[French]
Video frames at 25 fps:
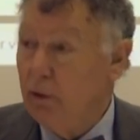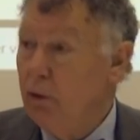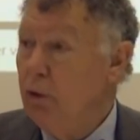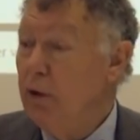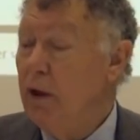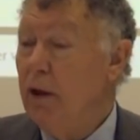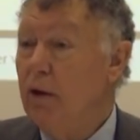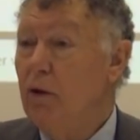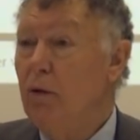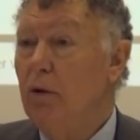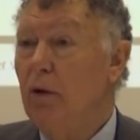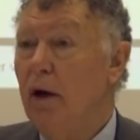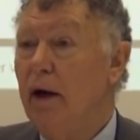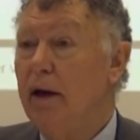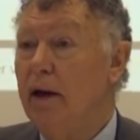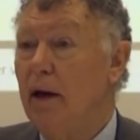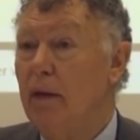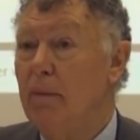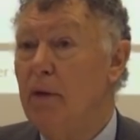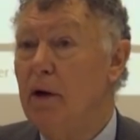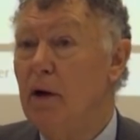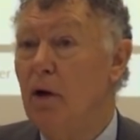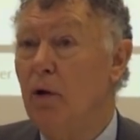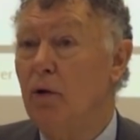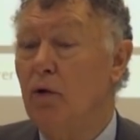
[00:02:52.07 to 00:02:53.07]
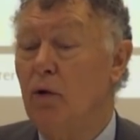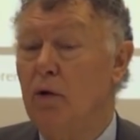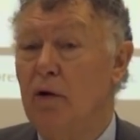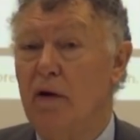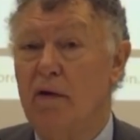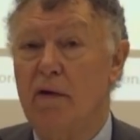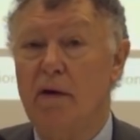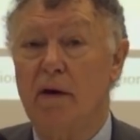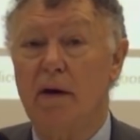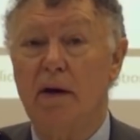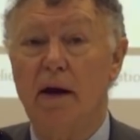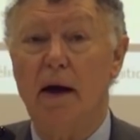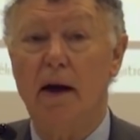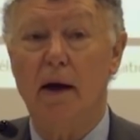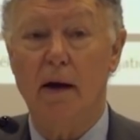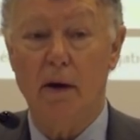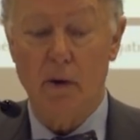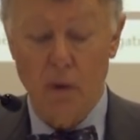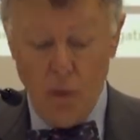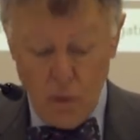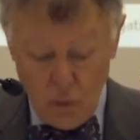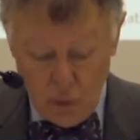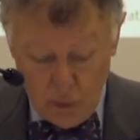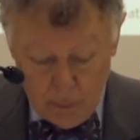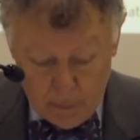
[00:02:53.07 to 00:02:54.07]
de nature à établir entre les
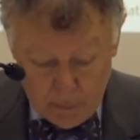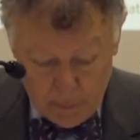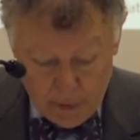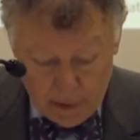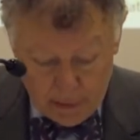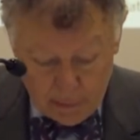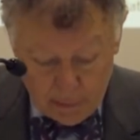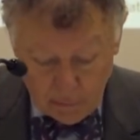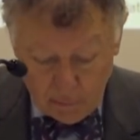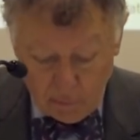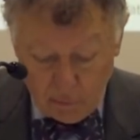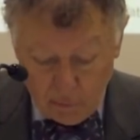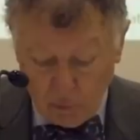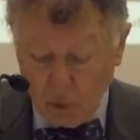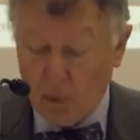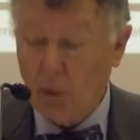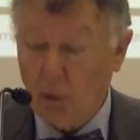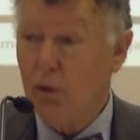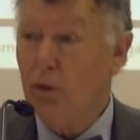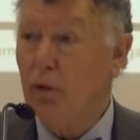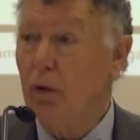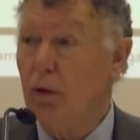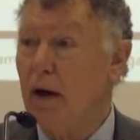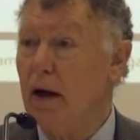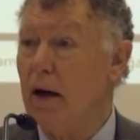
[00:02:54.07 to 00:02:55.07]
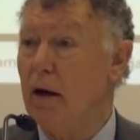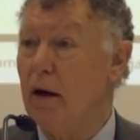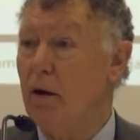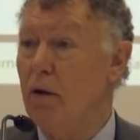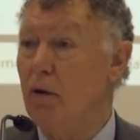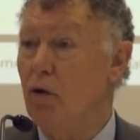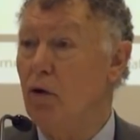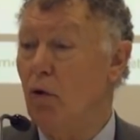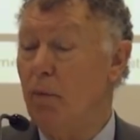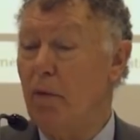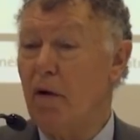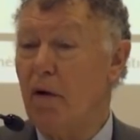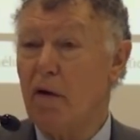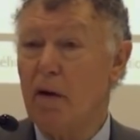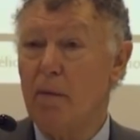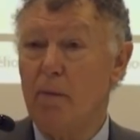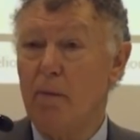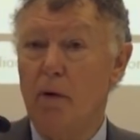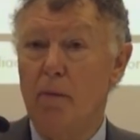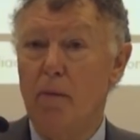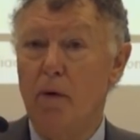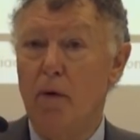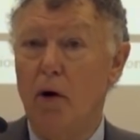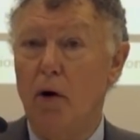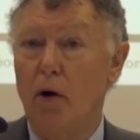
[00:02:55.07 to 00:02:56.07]
États une paix structurelle, non pas
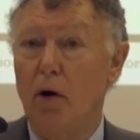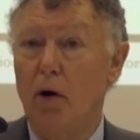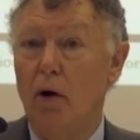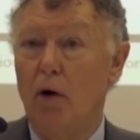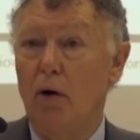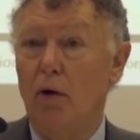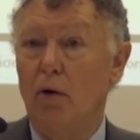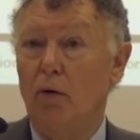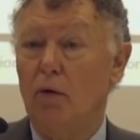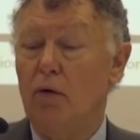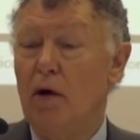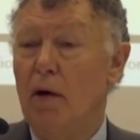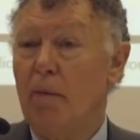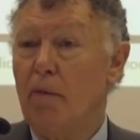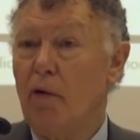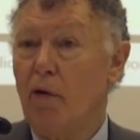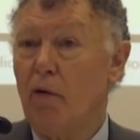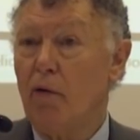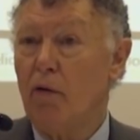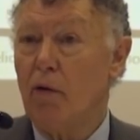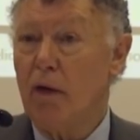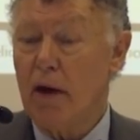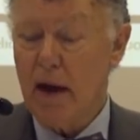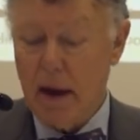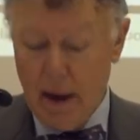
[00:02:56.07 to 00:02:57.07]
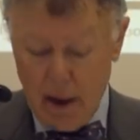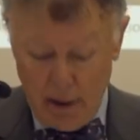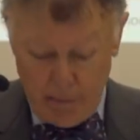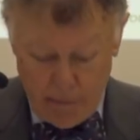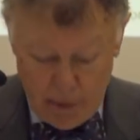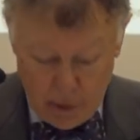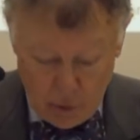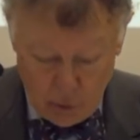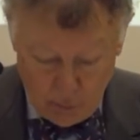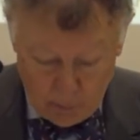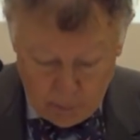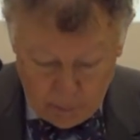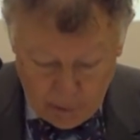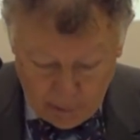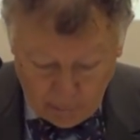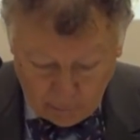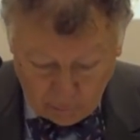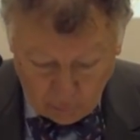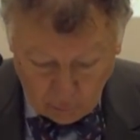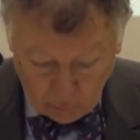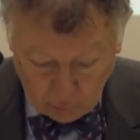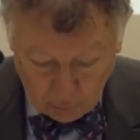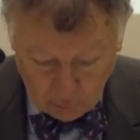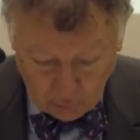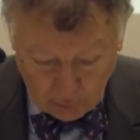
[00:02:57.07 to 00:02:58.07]
simplement une absence de guerre, mais une paix
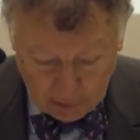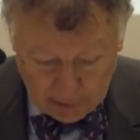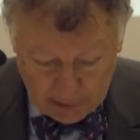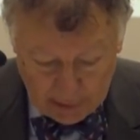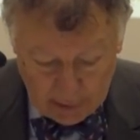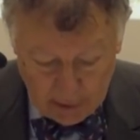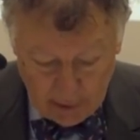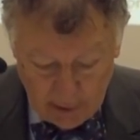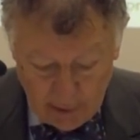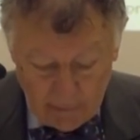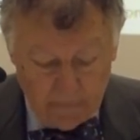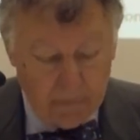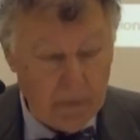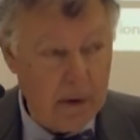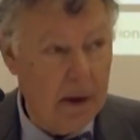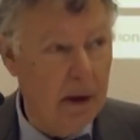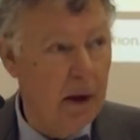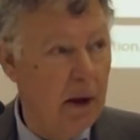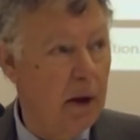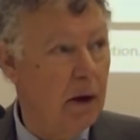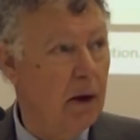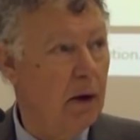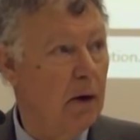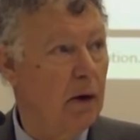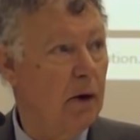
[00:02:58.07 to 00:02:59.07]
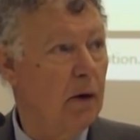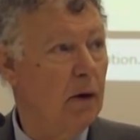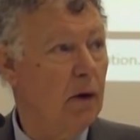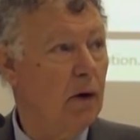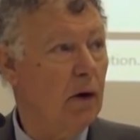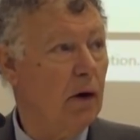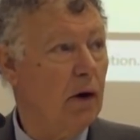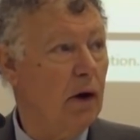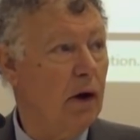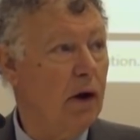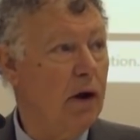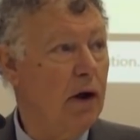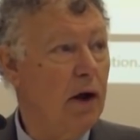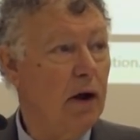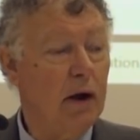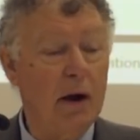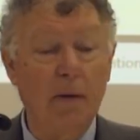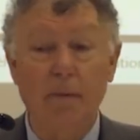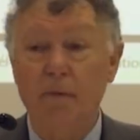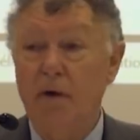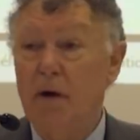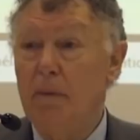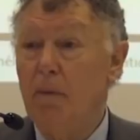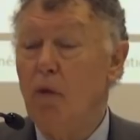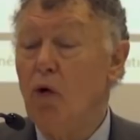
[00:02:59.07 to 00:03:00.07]
structurelle euh, qui
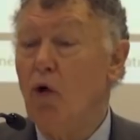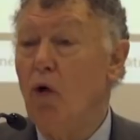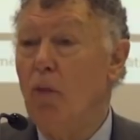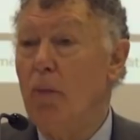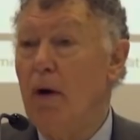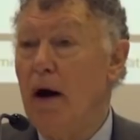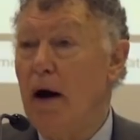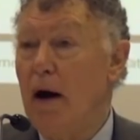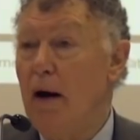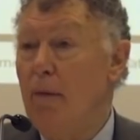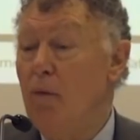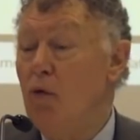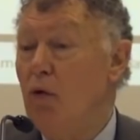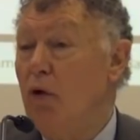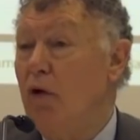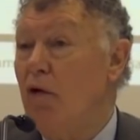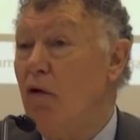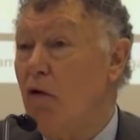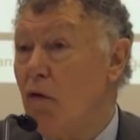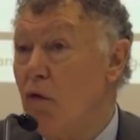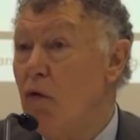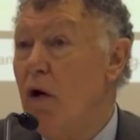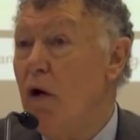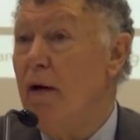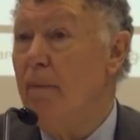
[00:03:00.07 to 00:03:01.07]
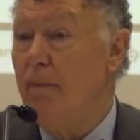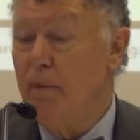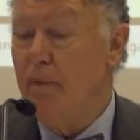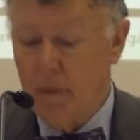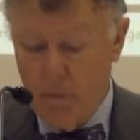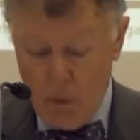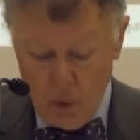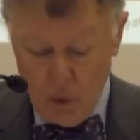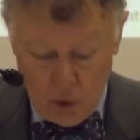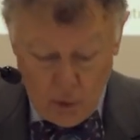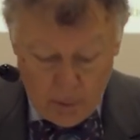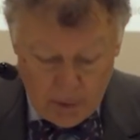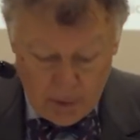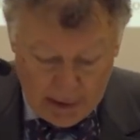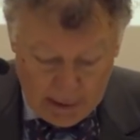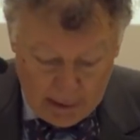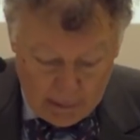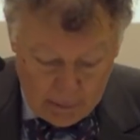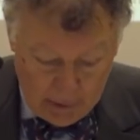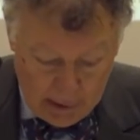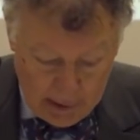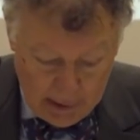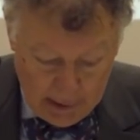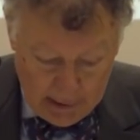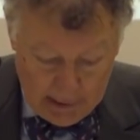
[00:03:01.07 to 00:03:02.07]
est un petit peu comparable, ou qui soit un petit peu
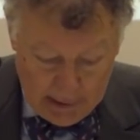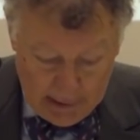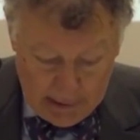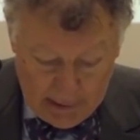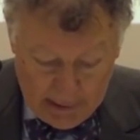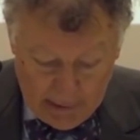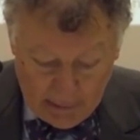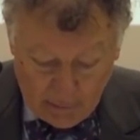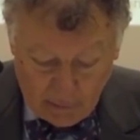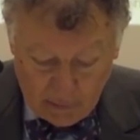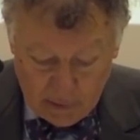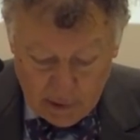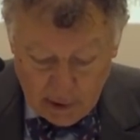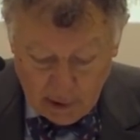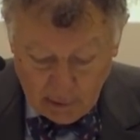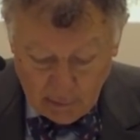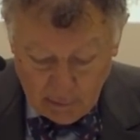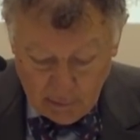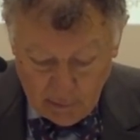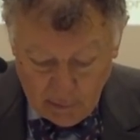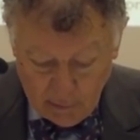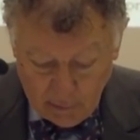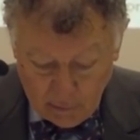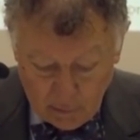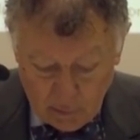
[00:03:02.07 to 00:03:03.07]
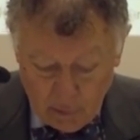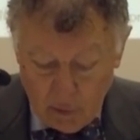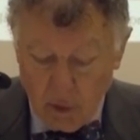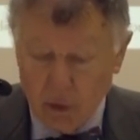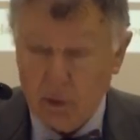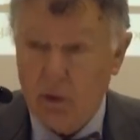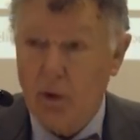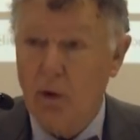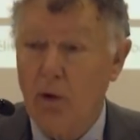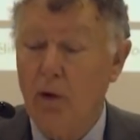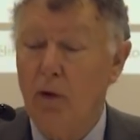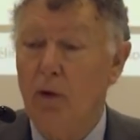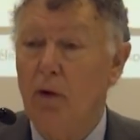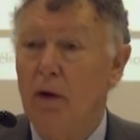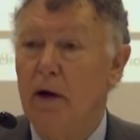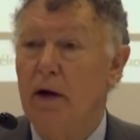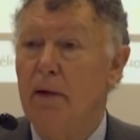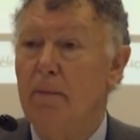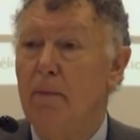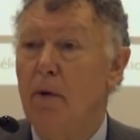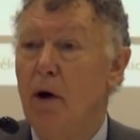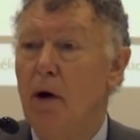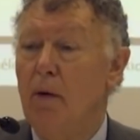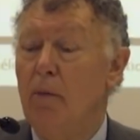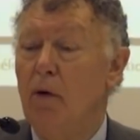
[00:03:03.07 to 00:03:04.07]
comparable, à ce qui existe entre
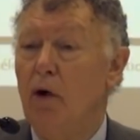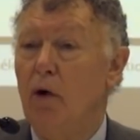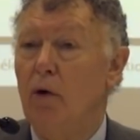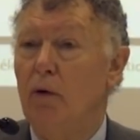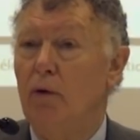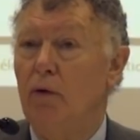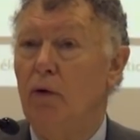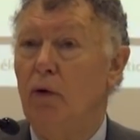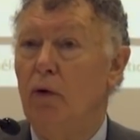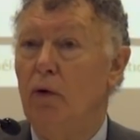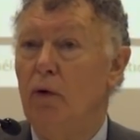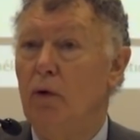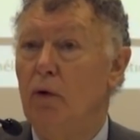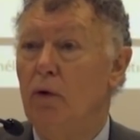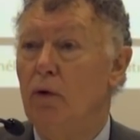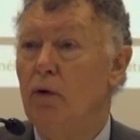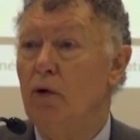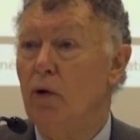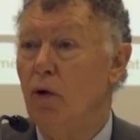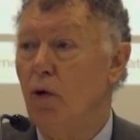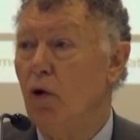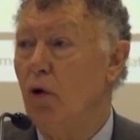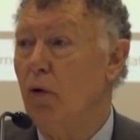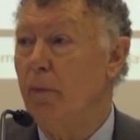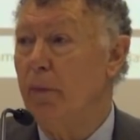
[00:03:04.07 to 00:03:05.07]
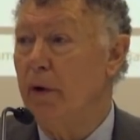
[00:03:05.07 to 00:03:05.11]
les membres de l'Union